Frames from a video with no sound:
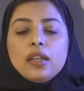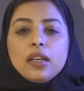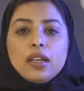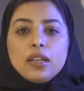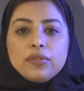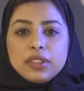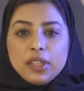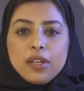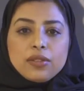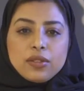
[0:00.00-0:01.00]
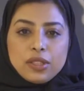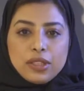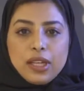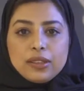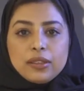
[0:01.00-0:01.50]
في التخصص
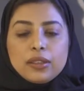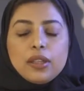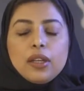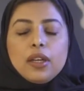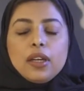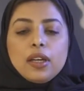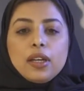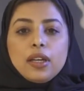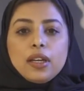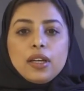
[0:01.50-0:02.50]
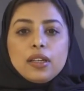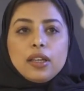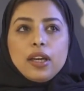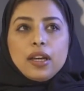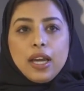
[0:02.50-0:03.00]
النادر
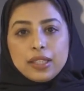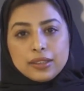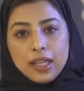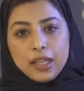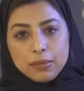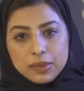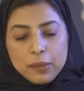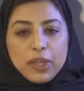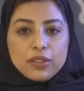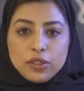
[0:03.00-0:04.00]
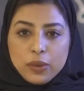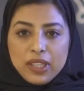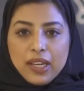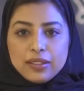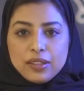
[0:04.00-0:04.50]
راح اتكلم طبعا
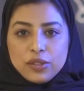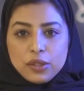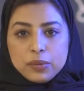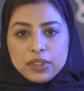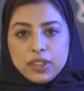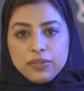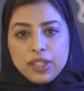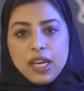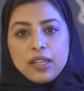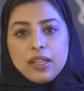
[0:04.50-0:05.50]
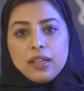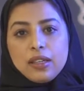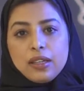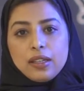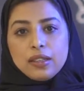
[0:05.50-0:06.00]
شويه عن تجربتي في هذا
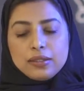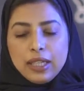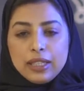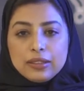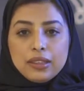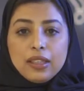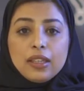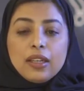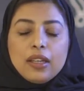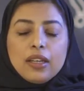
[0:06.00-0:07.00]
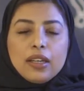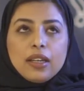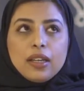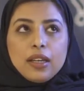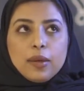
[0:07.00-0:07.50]
التحدي
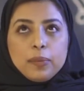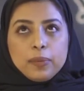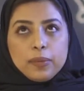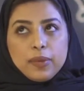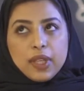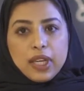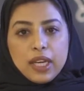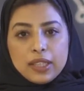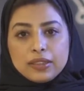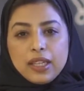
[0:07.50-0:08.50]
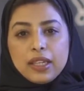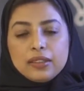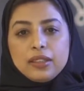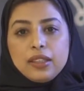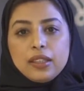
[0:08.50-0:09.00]
هذا
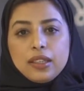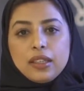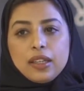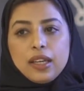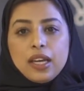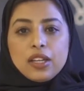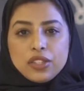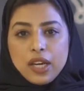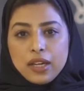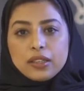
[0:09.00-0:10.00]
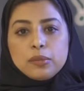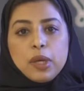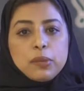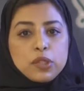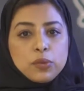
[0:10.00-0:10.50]
التحدي أنا شاركت
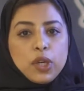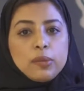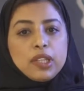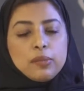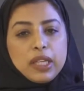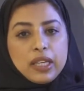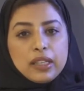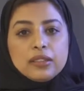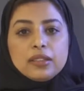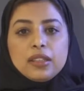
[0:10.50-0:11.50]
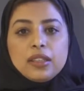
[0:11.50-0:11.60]
مع مجموعة من البنات